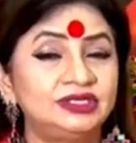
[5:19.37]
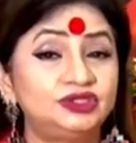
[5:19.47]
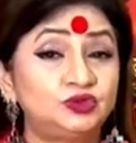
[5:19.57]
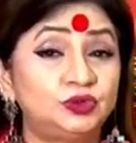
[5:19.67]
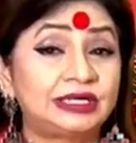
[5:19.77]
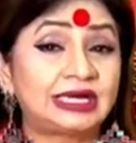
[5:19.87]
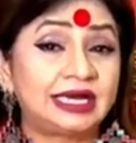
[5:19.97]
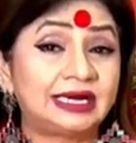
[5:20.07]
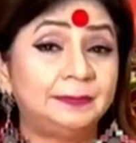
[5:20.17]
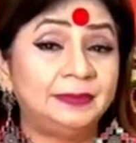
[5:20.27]

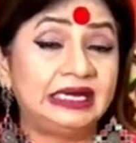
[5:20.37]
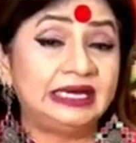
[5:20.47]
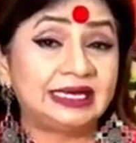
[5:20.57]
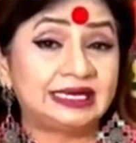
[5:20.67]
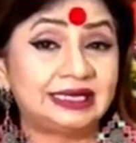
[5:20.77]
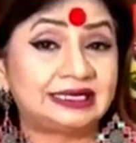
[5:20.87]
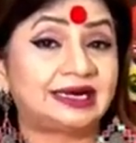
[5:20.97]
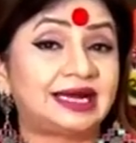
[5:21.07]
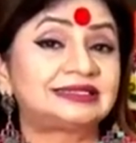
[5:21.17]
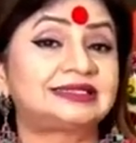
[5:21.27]
छुटकारा मिलने का
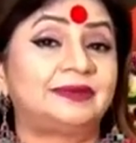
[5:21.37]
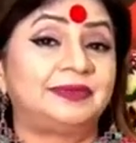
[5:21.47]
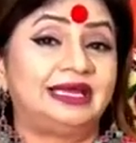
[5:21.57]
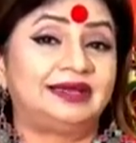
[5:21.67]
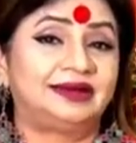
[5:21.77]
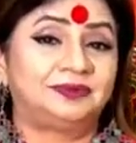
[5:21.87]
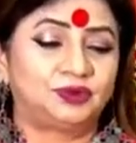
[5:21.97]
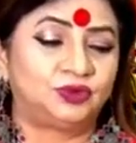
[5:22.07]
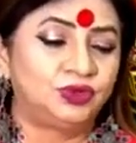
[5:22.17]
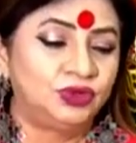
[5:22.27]
रास्ता मिलेगा
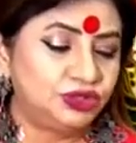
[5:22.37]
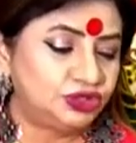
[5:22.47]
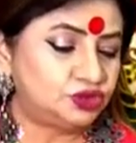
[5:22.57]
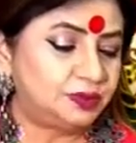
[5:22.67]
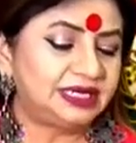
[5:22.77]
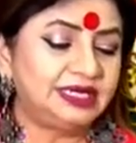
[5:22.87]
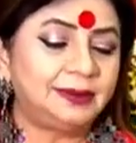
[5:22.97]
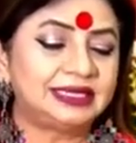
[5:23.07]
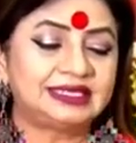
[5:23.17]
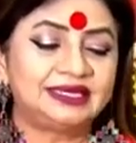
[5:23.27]
आपको शुभ अंक की
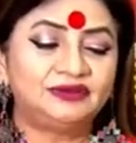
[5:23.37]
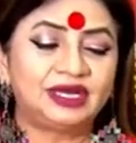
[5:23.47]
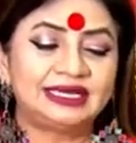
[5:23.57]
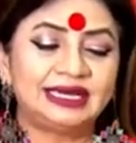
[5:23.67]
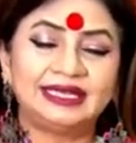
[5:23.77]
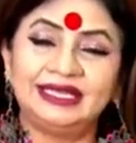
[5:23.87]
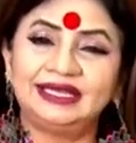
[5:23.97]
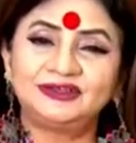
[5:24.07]
बात करें वह रहेगा एक